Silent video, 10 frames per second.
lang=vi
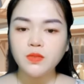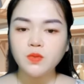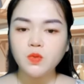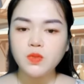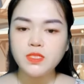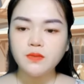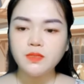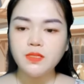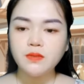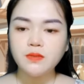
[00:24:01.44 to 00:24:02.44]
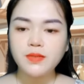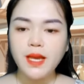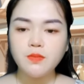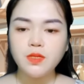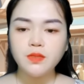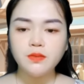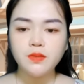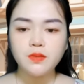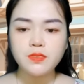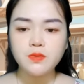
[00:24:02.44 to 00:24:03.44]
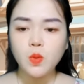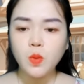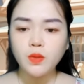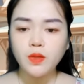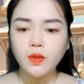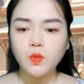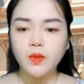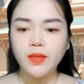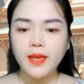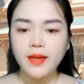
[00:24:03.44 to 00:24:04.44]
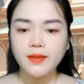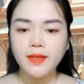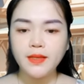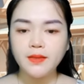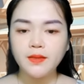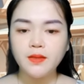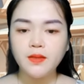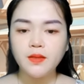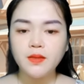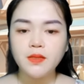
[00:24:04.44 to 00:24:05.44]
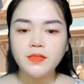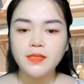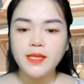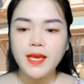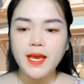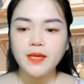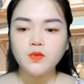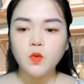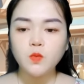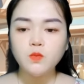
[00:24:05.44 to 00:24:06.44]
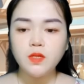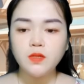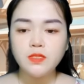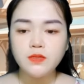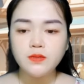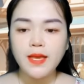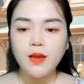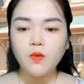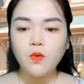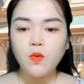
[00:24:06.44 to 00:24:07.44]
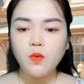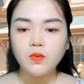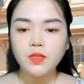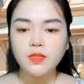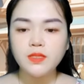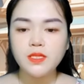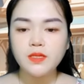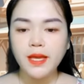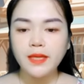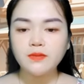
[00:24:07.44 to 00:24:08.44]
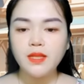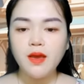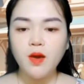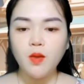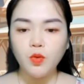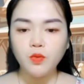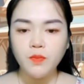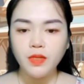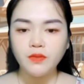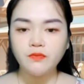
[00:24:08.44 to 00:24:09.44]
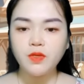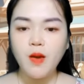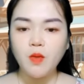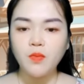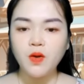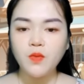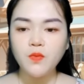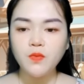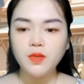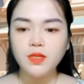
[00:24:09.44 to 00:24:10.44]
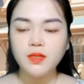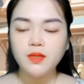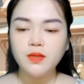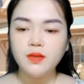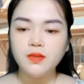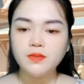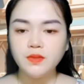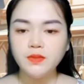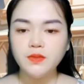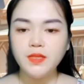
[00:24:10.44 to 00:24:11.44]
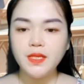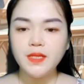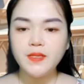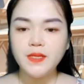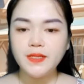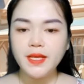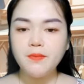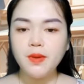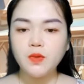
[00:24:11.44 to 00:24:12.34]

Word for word: Trong nhà còn mỗi Nhạc Đình thôi. Mẹ Khương vốn gọi bà nội đến chăm sóc hai người bọn họ vài ngày, nhưng bà vẫn chưa đến. Lần đầu tiên đúng là khiến cho cô sợ hãi một phen.